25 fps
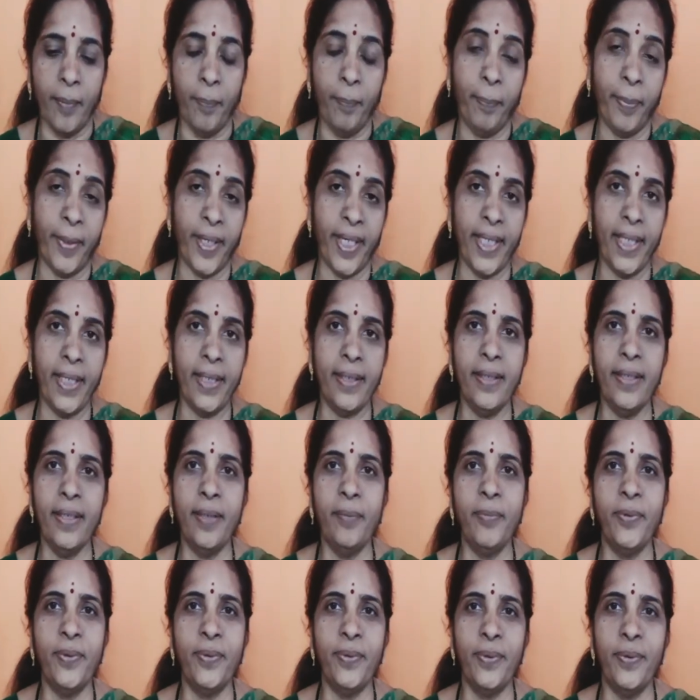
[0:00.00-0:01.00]

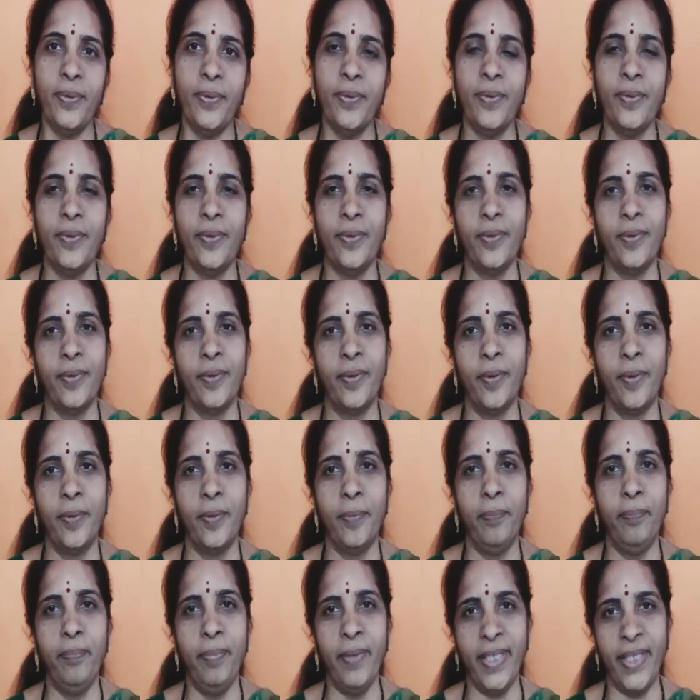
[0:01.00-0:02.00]
ప్రయత్నము
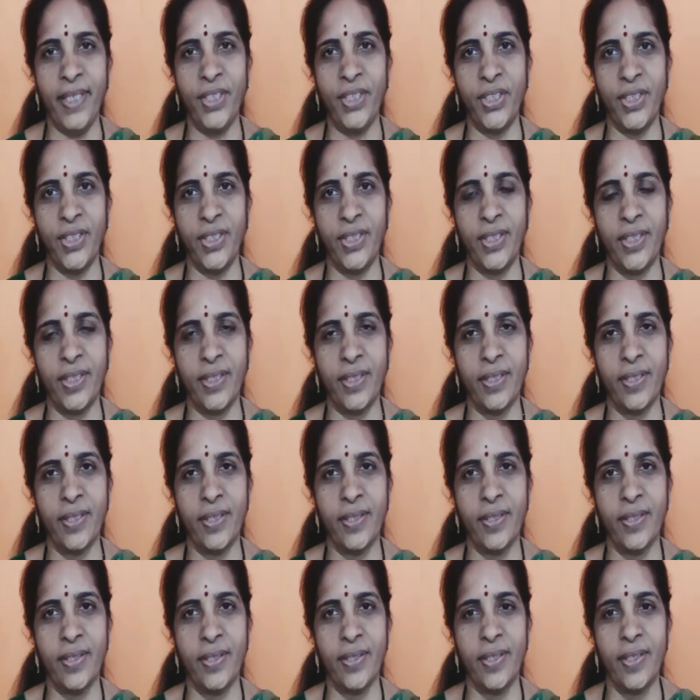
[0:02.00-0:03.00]
పేషెన్స్
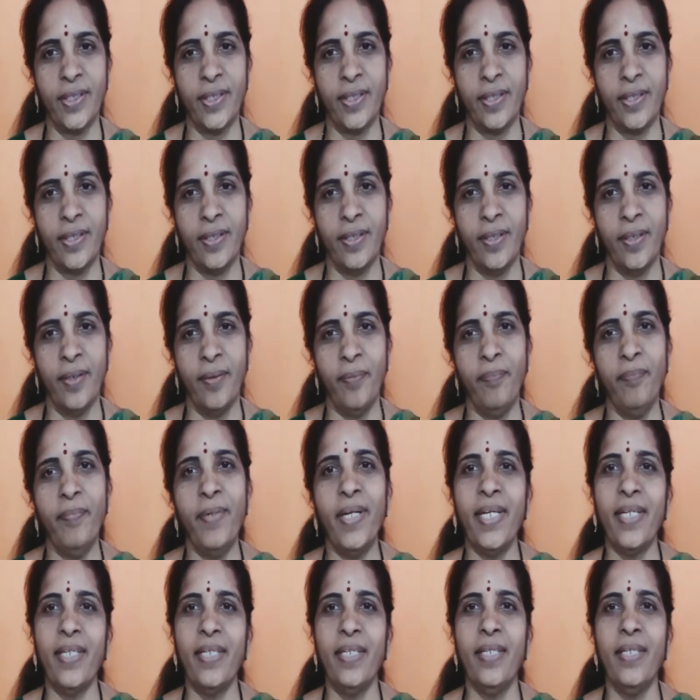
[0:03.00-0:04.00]

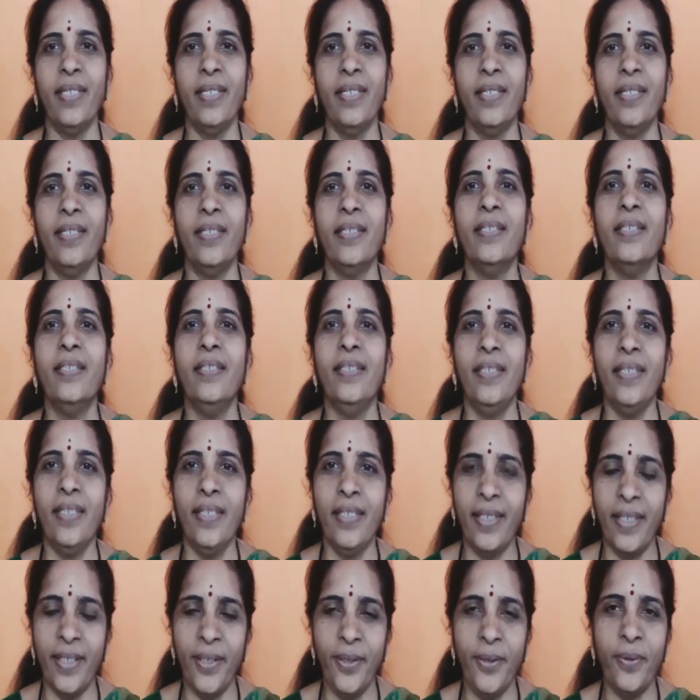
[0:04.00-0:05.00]
మనకి ఈ
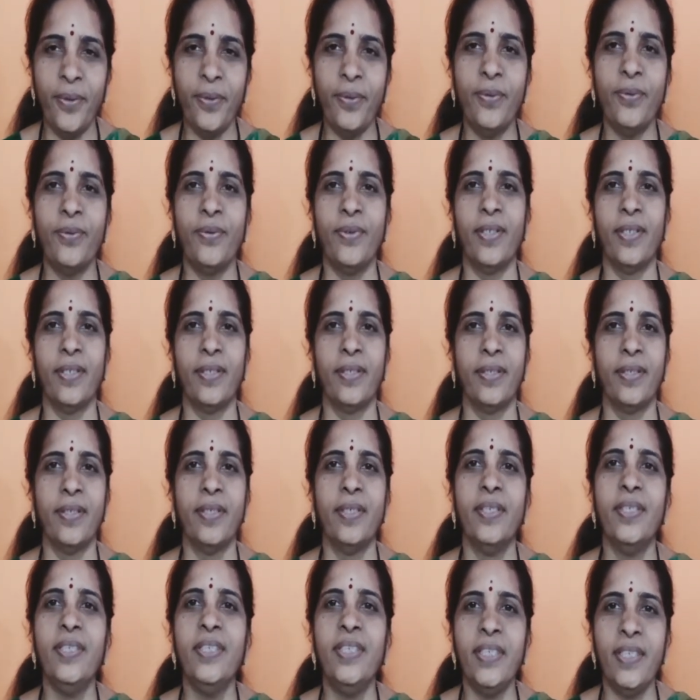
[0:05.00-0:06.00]
రెండు కూడా
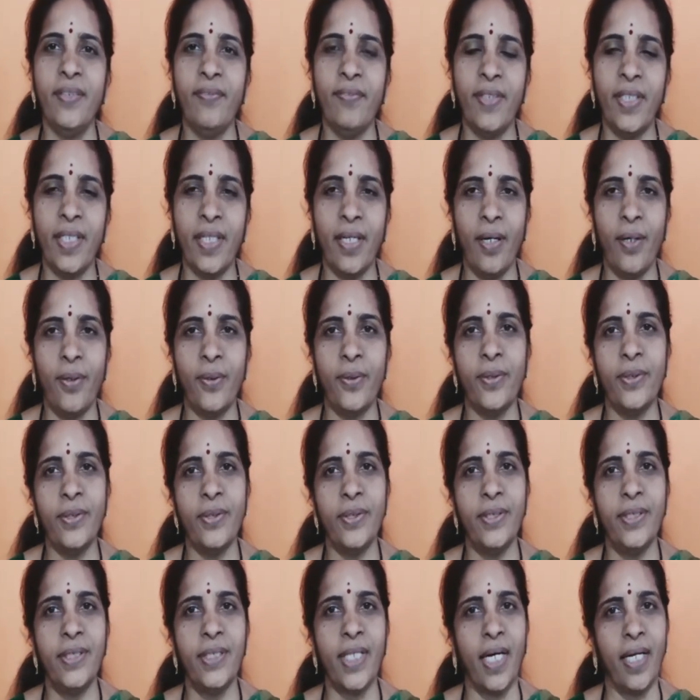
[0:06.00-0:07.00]
జీవితంలో
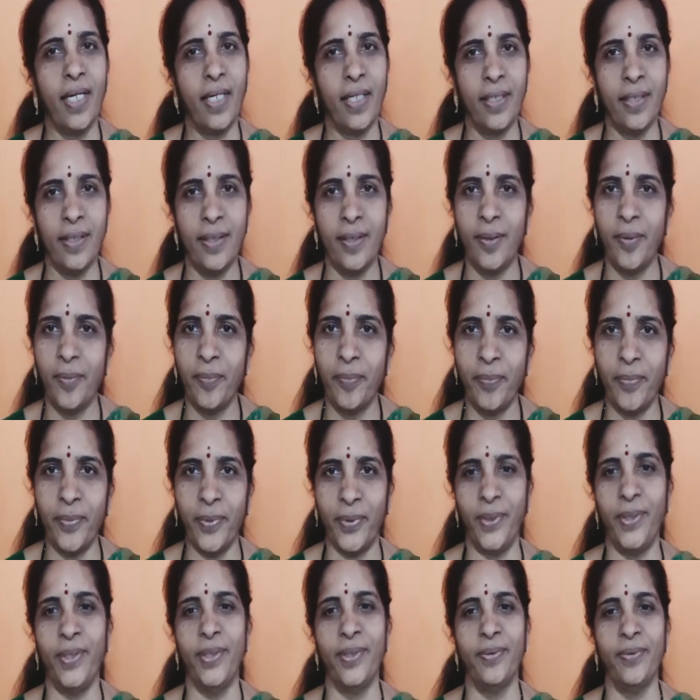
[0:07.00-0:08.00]
చాలా
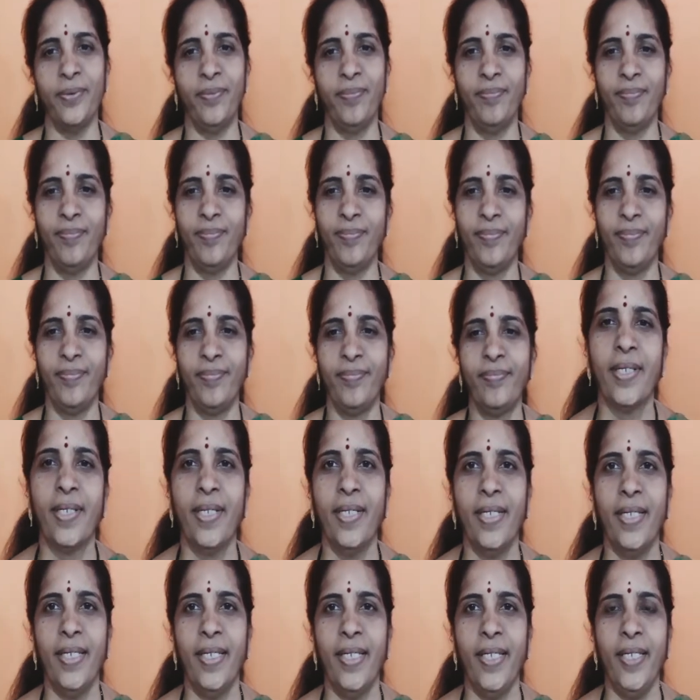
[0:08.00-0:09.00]
ముఖ్యం
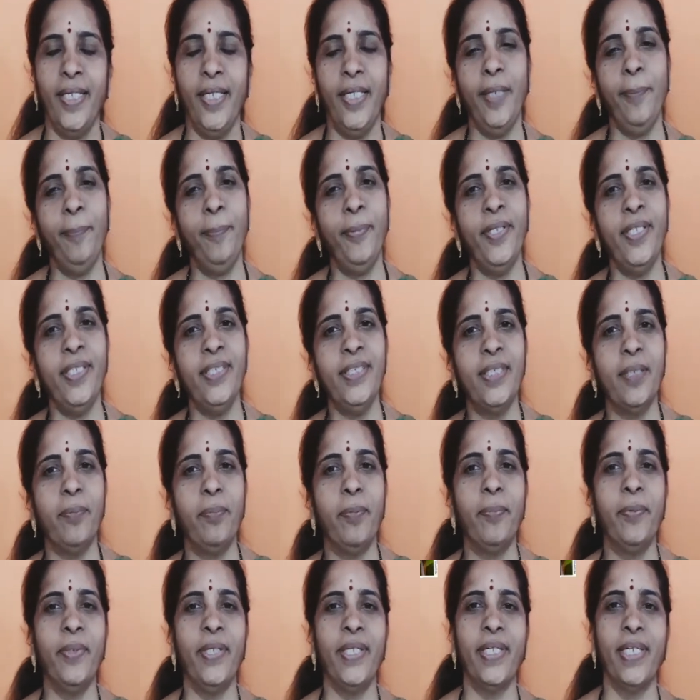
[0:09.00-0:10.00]
ఇప్పుడు నేను
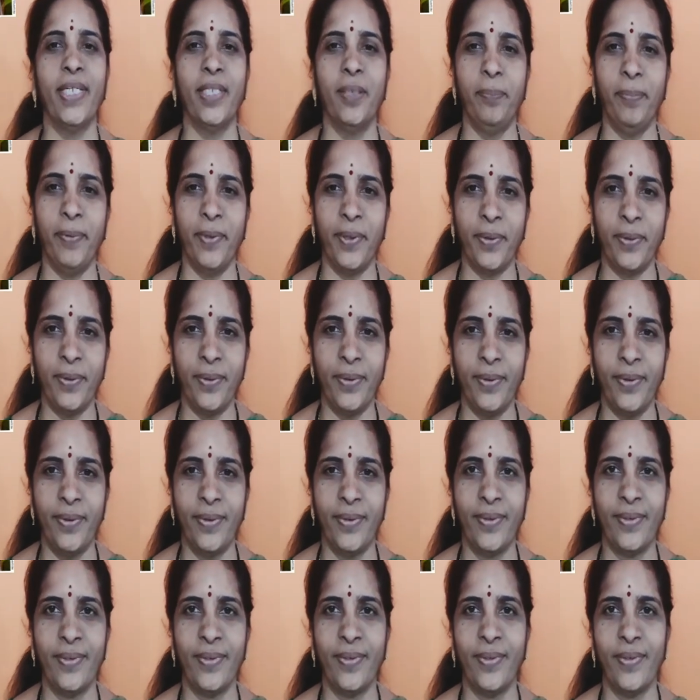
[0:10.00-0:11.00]
చెప్పబోయే కథ పేరు
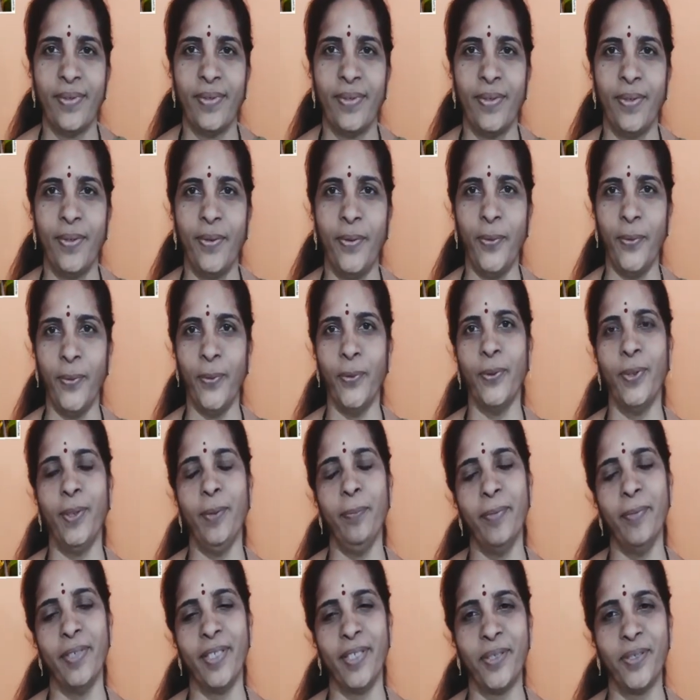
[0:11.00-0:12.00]
కోతి
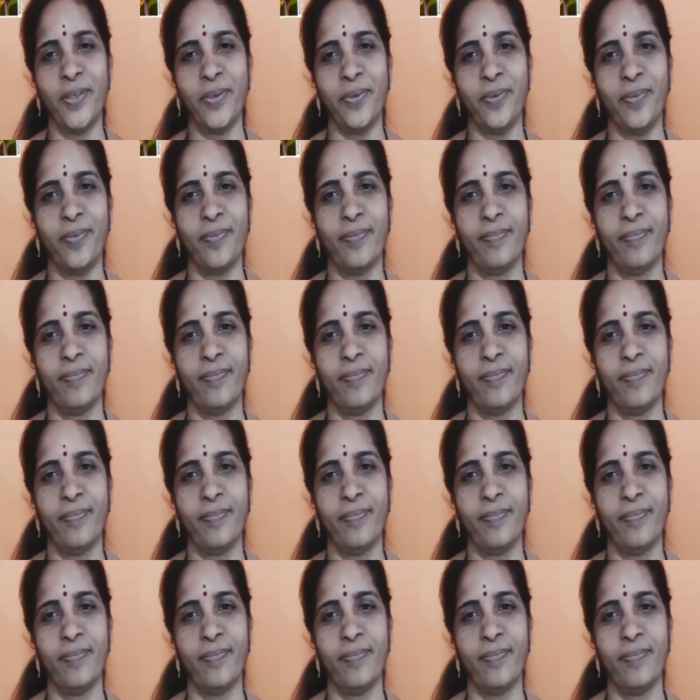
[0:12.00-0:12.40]
మనసు